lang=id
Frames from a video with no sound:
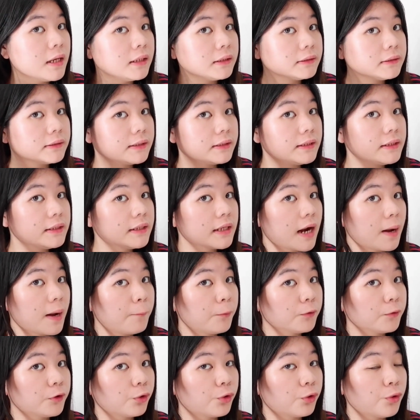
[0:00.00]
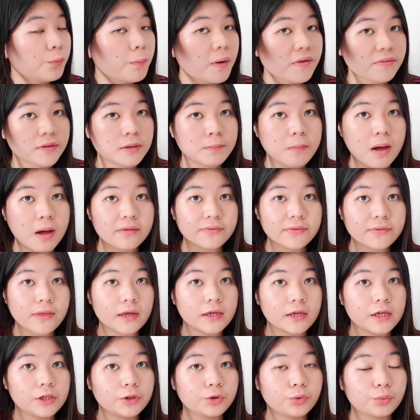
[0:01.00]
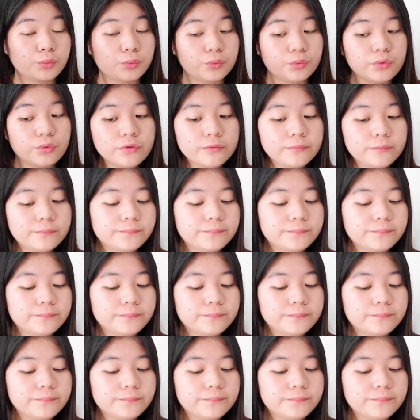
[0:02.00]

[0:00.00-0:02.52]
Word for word: jadi ini rambut aku masih basah gitu